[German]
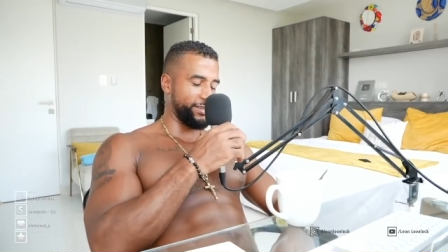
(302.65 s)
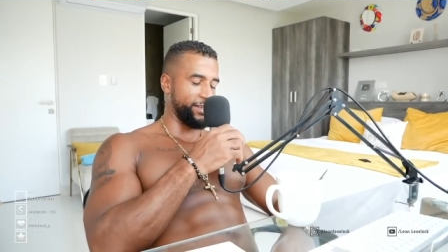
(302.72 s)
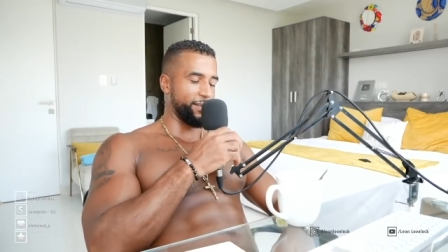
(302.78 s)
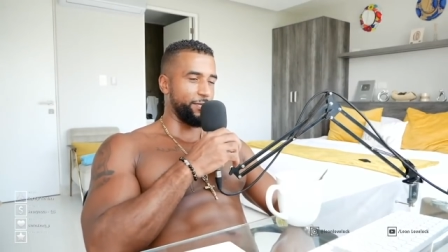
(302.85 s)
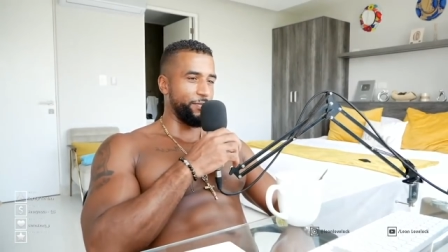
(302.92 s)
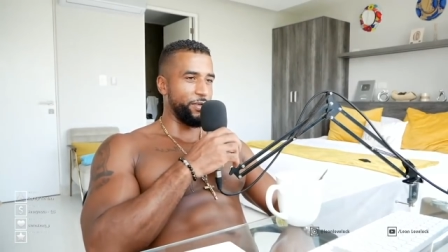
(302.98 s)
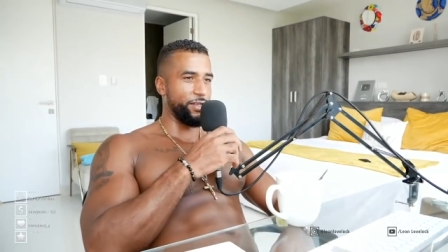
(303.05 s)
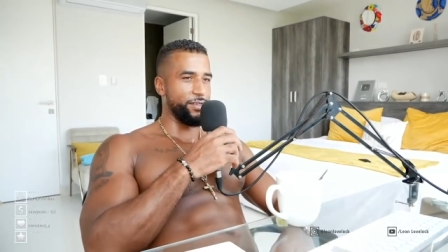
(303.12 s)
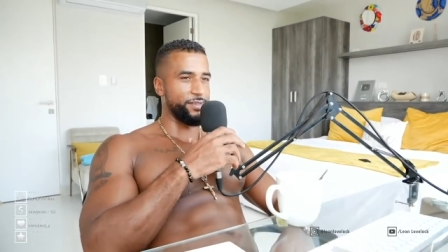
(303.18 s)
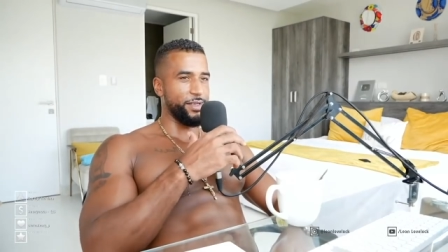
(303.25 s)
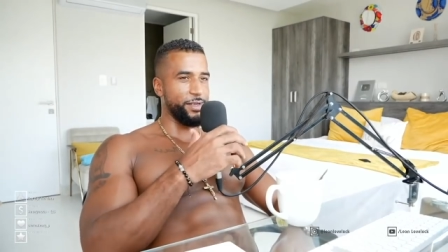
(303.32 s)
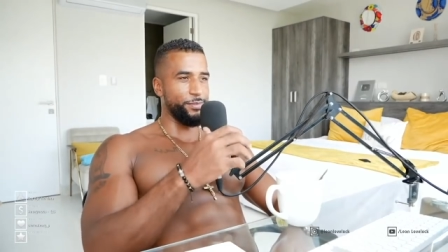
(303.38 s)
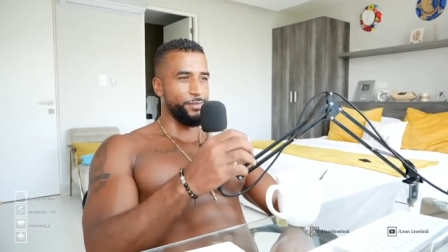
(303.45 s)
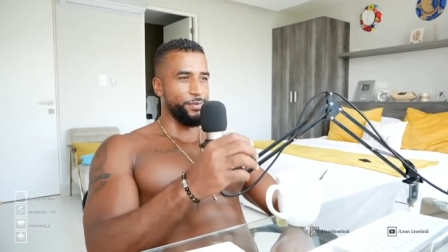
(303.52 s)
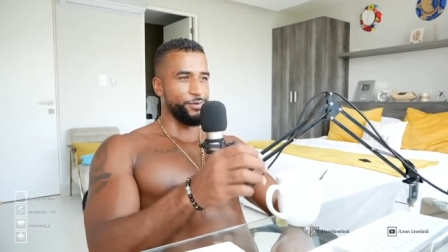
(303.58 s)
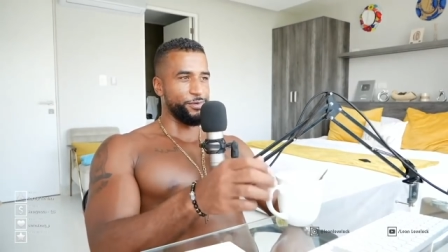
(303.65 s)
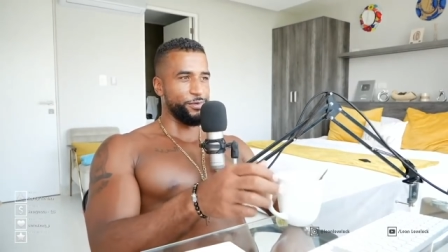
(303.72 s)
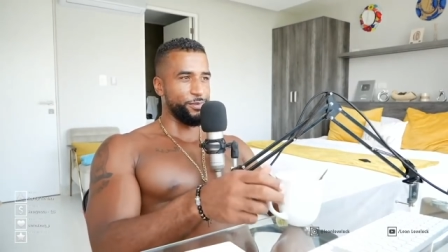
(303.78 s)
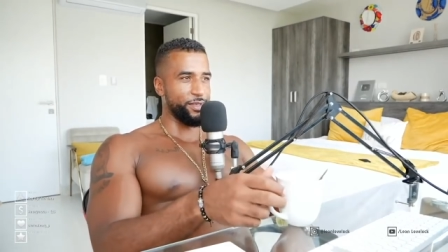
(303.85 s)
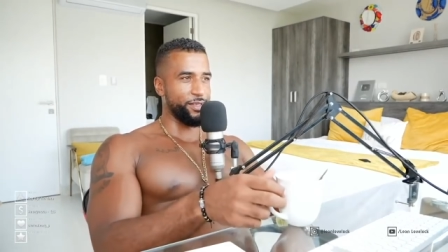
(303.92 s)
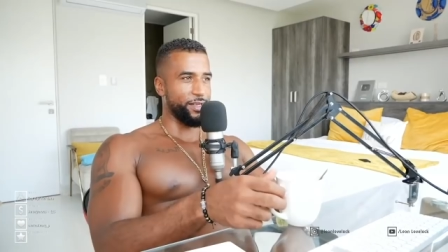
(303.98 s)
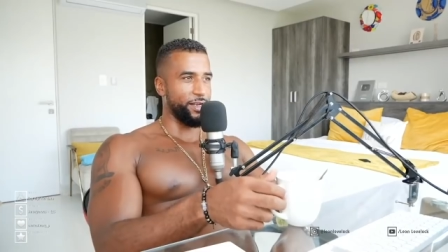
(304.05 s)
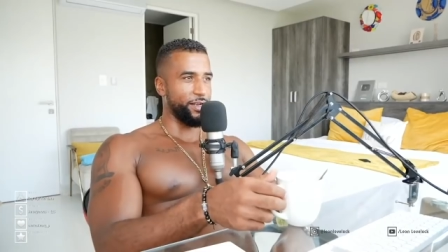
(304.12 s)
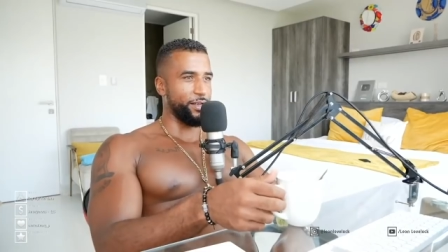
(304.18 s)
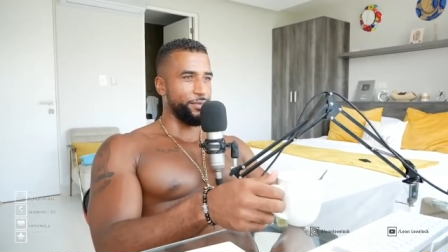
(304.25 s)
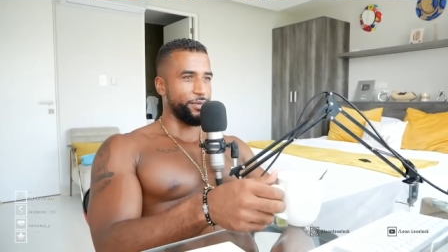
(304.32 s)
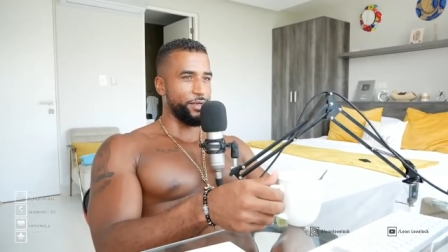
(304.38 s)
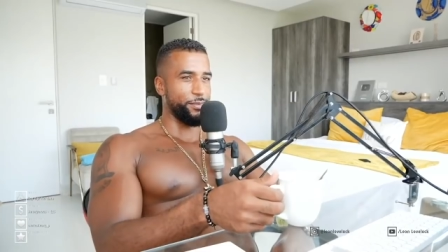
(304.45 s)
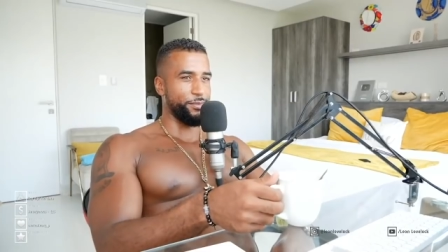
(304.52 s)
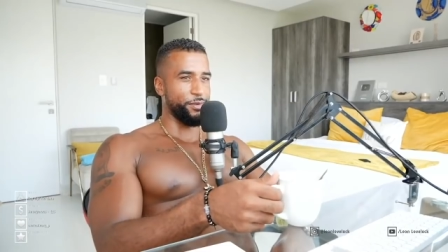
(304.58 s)
Setup wieder ins Treppenhaus rübertragen, da
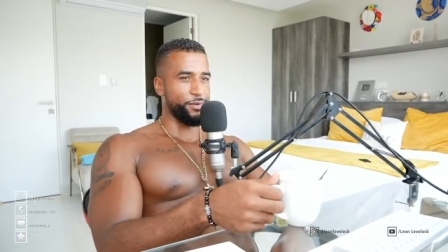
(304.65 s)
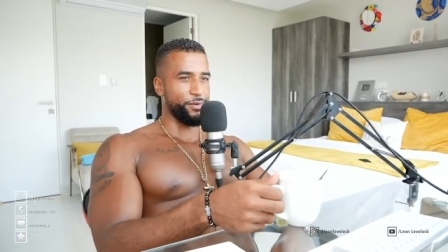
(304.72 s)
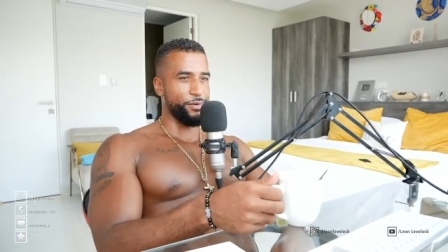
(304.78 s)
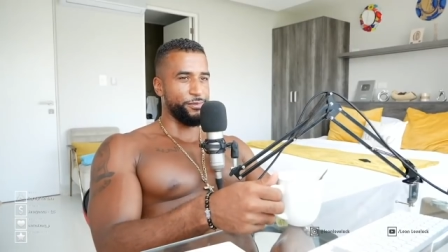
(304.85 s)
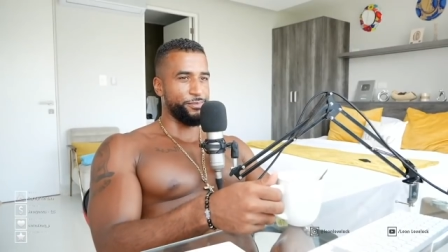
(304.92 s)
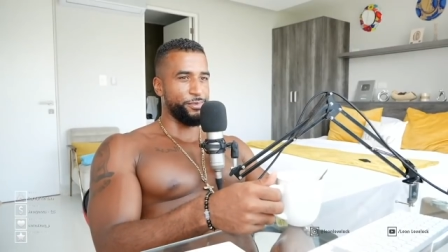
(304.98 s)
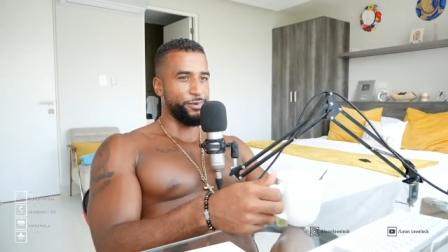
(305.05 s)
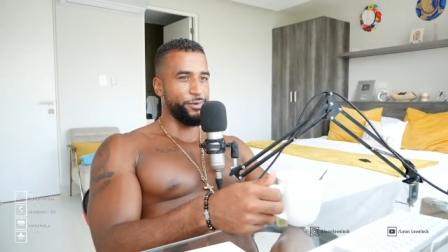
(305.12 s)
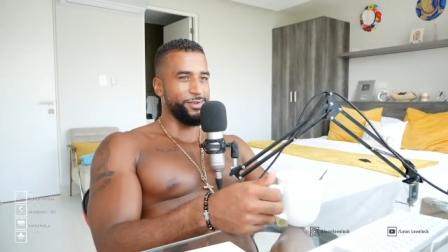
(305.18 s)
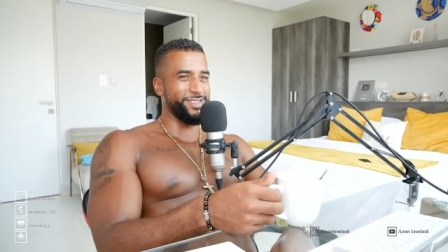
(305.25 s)
habe ich keinen Bock drauf, Bro.